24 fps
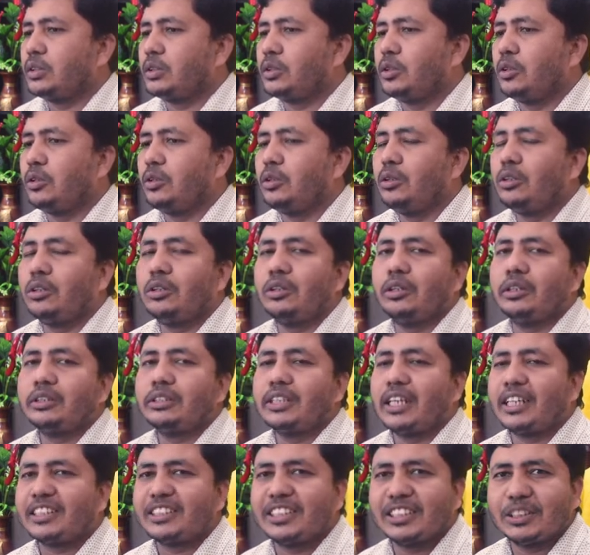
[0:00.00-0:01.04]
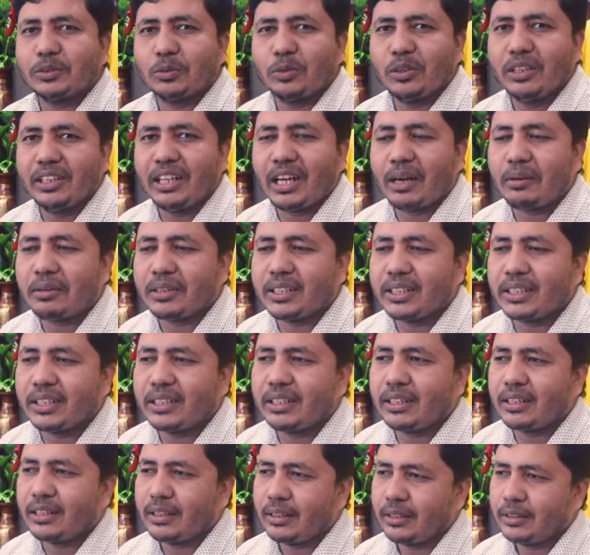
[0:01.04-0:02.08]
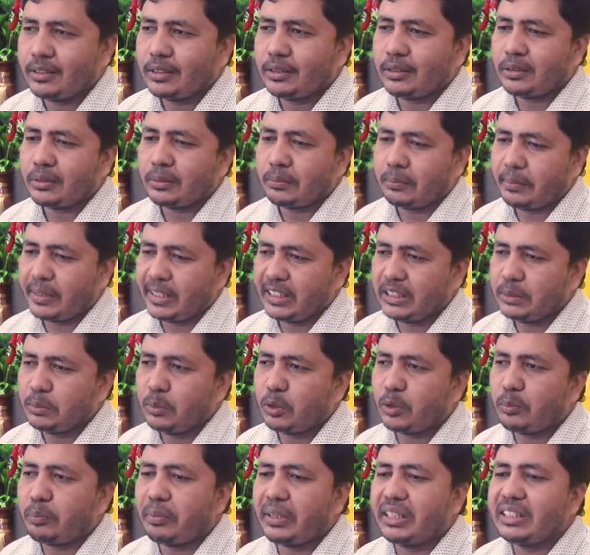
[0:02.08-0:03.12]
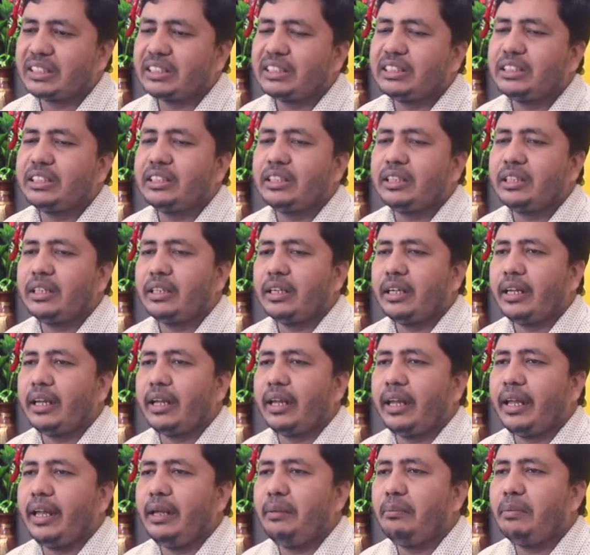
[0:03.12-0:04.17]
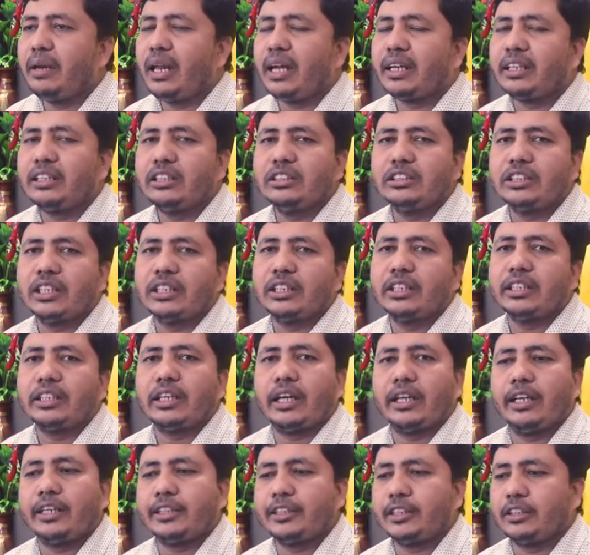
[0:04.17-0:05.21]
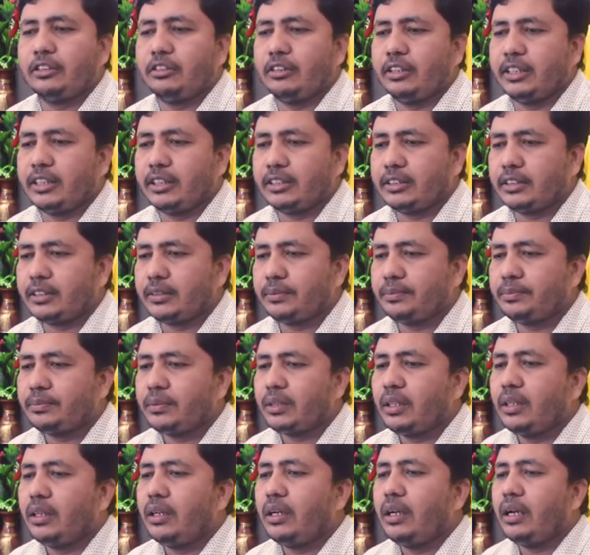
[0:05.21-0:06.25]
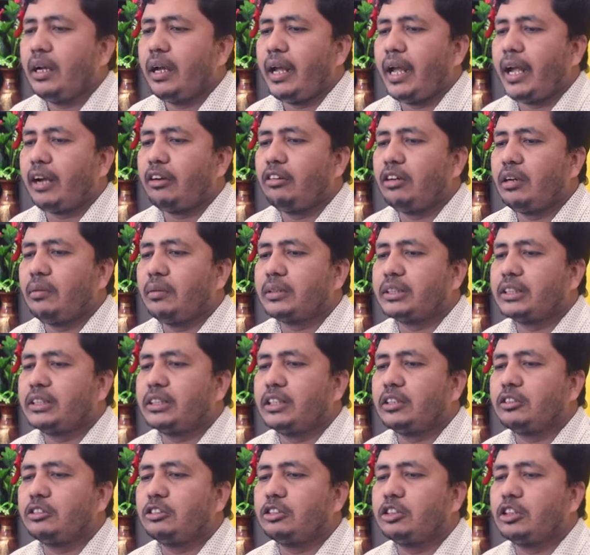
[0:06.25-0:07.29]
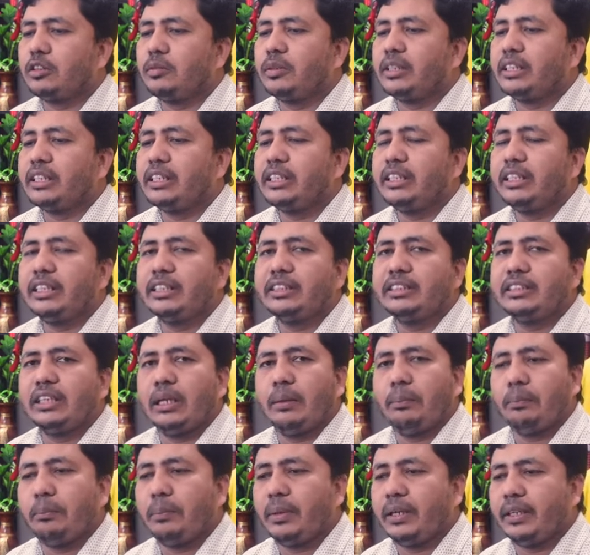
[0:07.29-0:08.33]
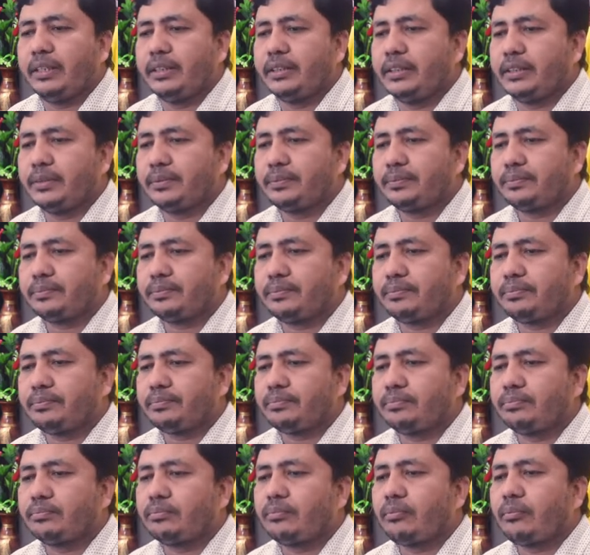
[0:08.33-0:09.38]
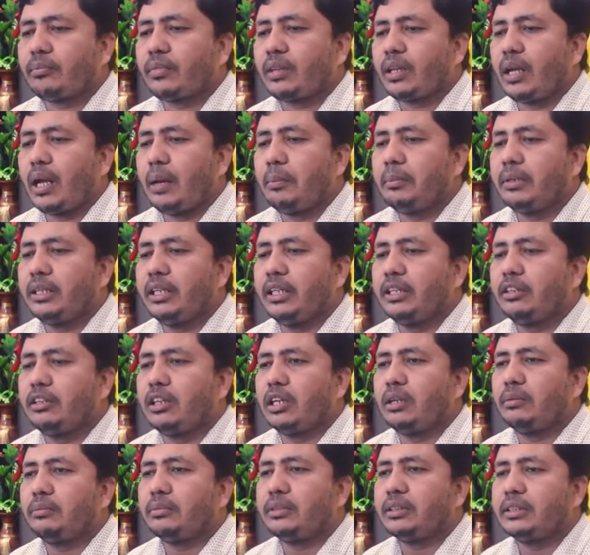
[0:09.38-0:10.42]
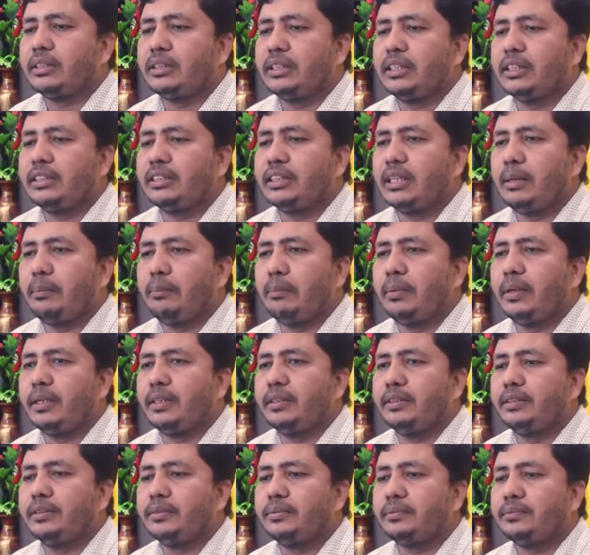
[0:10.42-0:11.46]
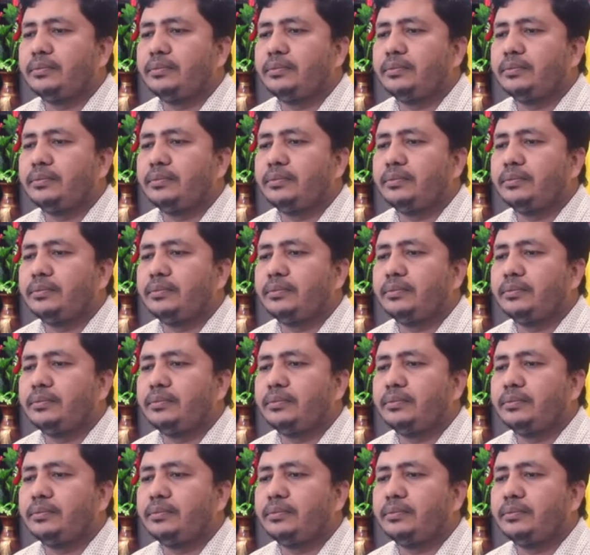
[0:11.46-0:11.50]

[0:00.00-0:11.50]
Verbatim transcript: তো সাকসেসফুলি আমাদের ফেসবুক পেজটি এই প্লাগিনের সাথে কানেক্টেড হয়ে গেছে এখন আমাকে যেটা করতে হবে ক্রিয়েট ট্যাম্পলেট আমি ক্লিক করলাম ক্রিয়েট ট্যাম্পলেট